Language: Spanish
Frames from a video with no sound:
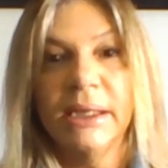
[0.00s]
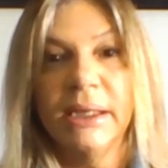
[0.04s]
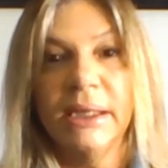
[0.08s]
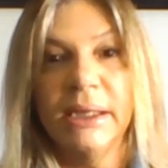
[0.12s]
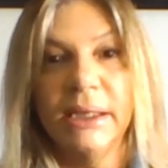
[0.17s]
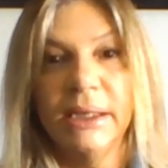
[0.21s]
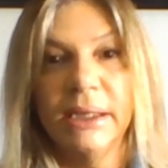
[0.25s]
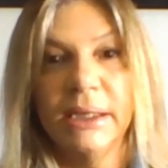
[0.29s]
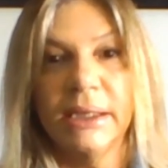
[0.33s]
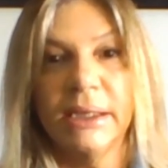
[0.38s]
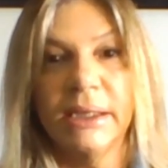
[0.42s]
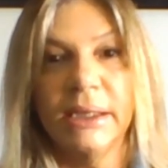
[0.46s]

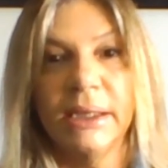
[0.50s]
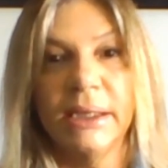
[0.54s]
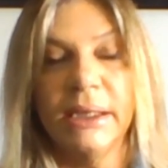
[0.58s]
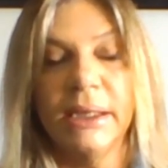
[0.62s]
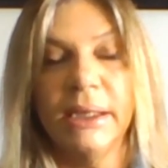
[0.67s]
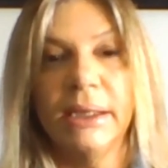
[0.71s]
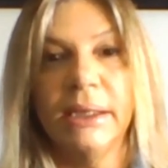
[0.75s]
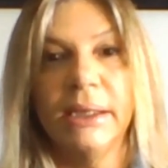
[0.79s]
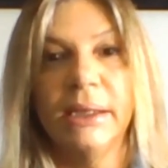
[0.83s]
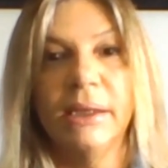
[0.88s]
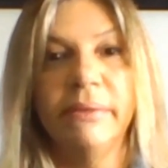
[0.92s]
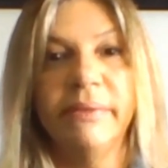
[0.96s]
es
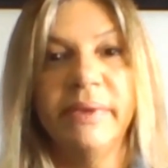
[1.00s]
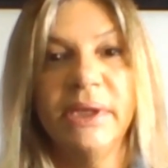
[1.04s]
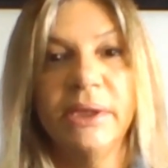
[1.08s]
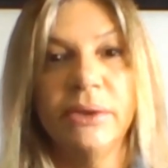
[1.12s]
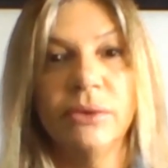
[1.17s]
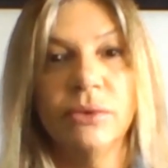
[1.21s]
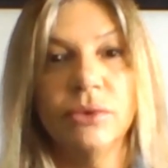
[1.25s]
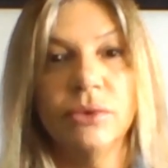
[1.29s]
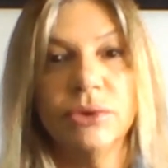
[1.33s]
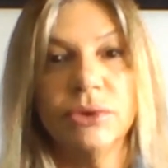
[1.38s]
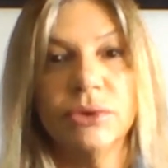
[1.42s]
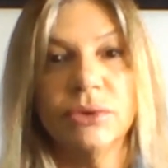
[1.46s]
que el
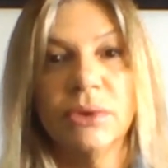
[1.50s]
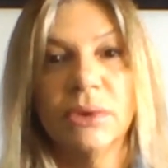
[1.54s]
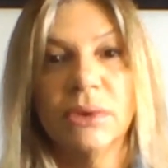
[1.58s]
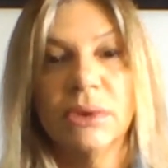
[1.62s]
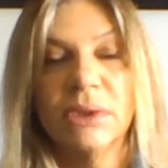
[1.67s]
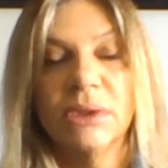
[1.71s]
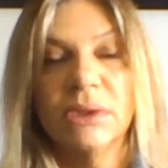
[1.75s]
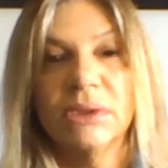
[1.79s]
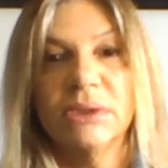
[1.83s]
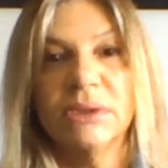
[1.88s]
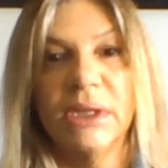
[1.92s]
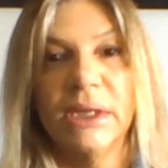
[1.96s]
virus
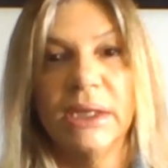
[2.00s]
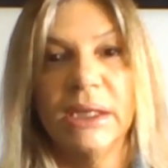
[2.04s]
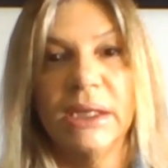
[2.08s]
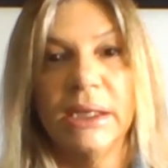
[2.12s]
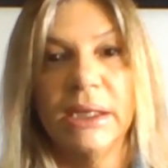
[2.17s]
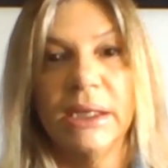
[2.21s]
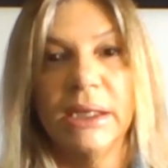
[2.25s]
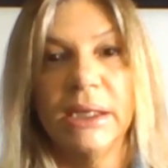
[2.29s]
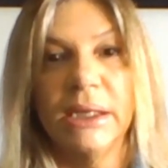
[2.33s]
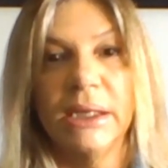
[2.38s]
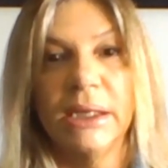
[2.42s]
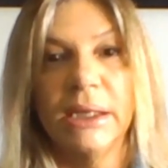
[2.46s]

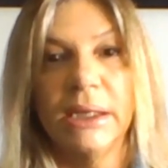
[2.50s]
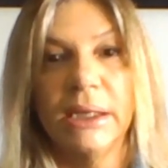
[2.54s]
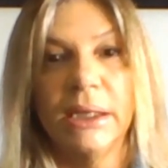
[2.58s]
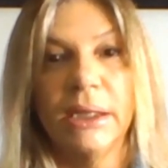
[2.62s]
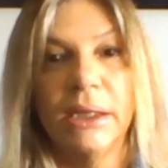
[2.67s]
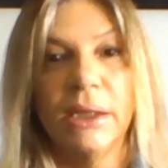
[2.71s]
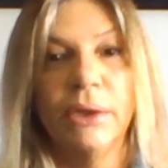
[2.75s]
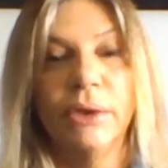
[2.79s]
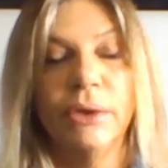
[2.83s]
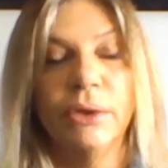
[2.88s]
eh,